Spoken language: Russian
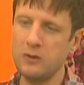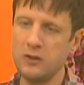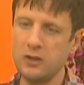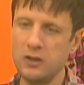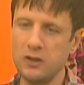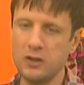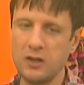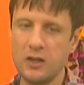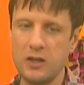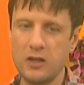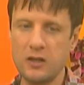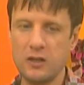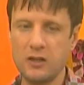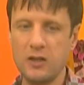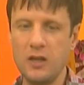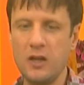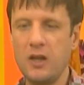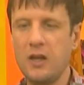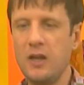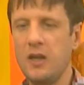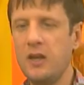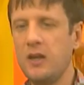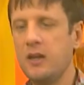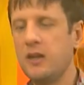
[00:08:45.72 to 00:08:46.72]
гитары –
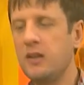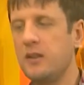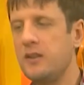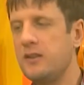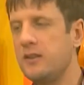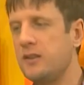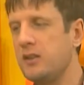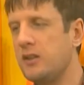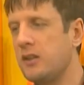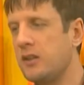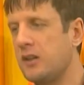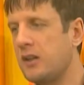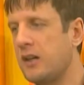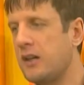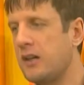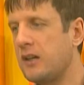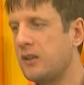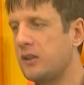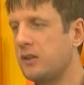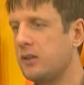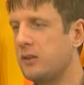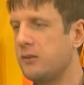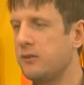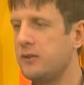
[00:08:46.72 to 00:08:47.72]
глисентар,
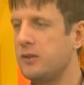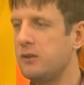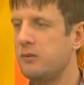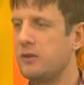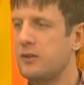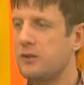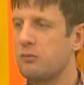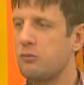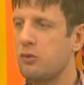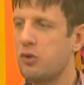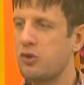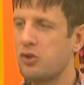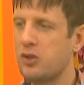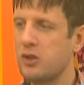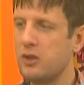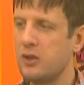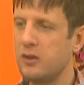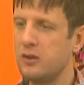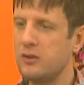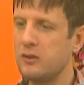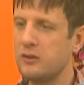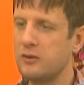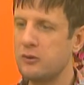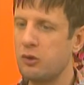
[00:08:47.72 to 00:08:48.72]
это
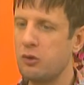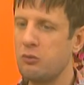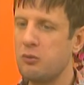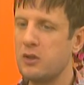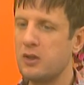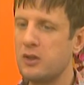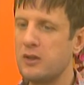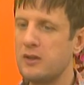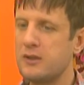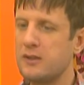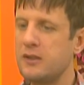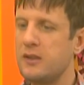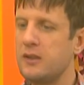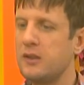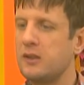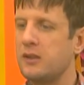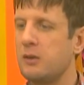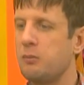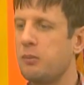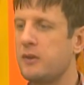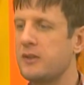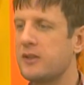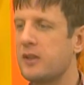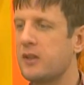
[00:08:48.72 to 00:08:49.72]
всевозможные инструменты,
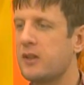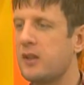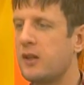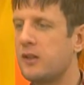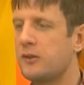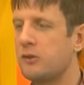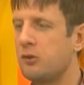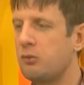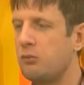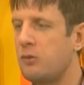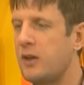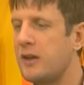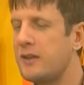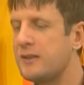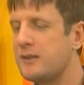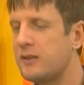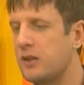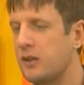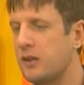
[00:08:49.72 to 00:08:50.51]
сделанные по заказу мастера,